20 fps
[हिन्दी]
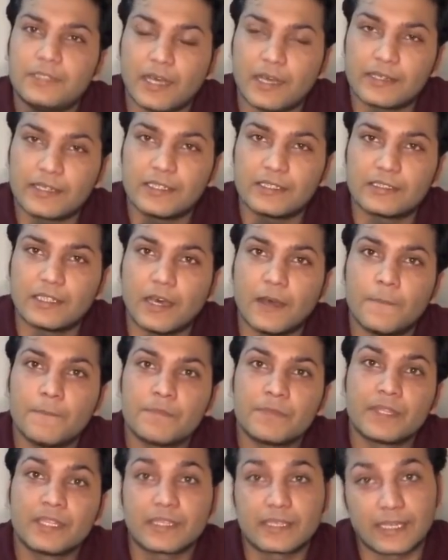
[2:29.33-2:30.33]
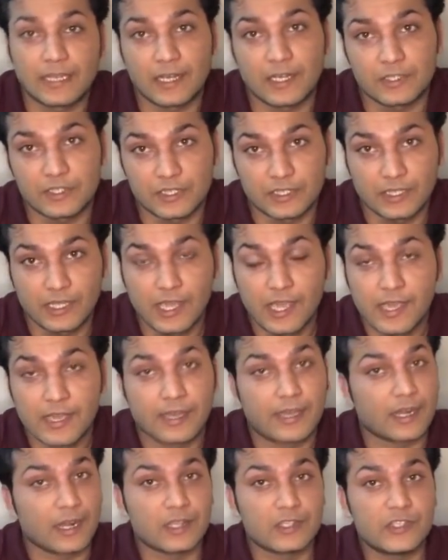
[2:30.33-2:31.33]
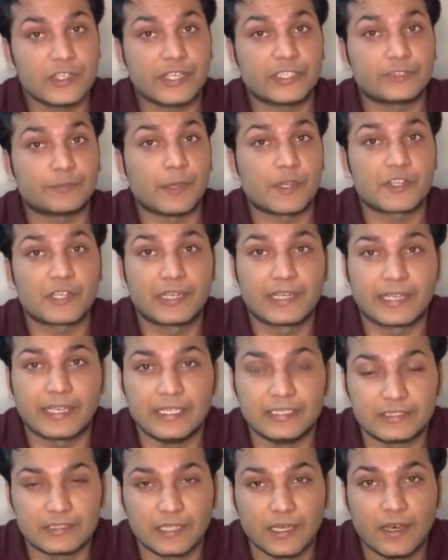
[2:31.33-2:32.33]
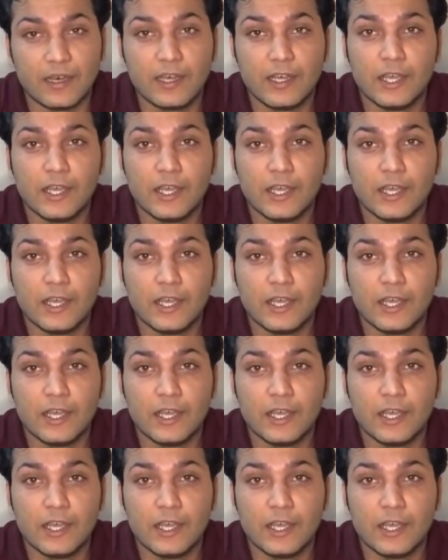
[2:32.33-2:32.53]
टारगेट था कराची कराची एक स्पेशल केस था